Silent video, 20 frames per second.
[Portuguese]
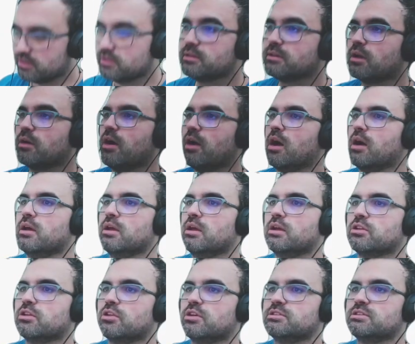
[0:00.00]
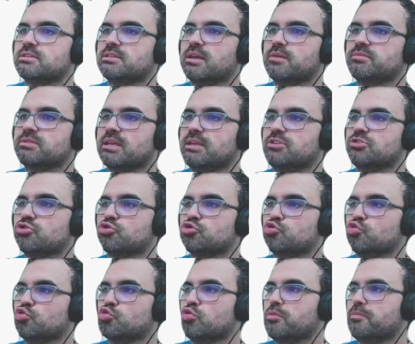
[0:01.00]
Então, ó, nós estamos em
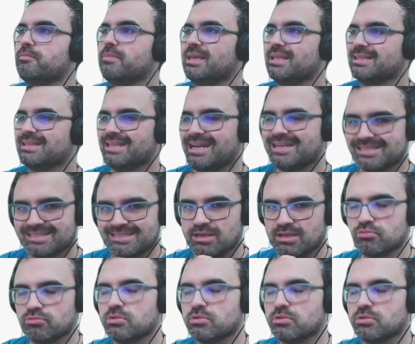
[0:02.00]
subtração.